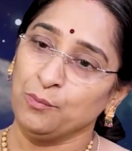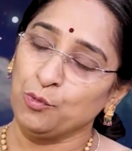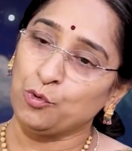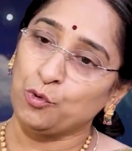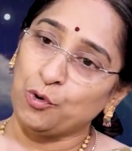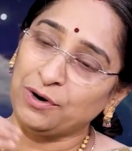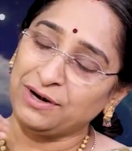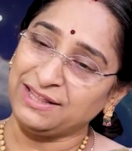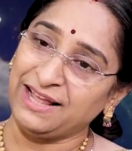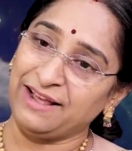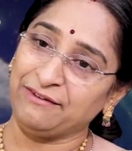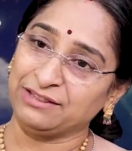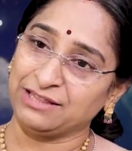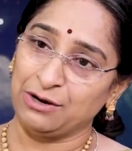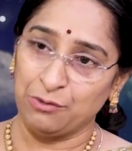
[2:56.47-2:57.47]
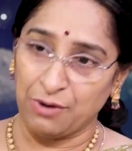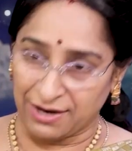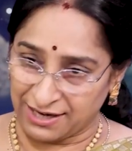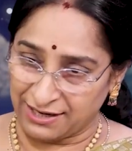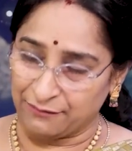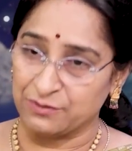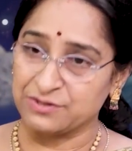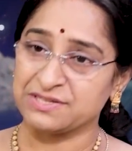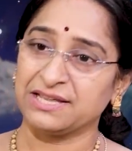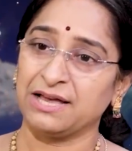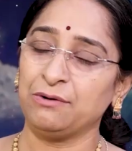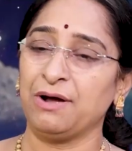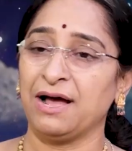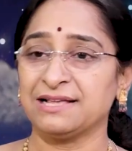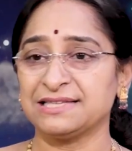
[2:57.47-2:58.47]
ముక్కోటి దేవతలు అక్కడికి వస్తారు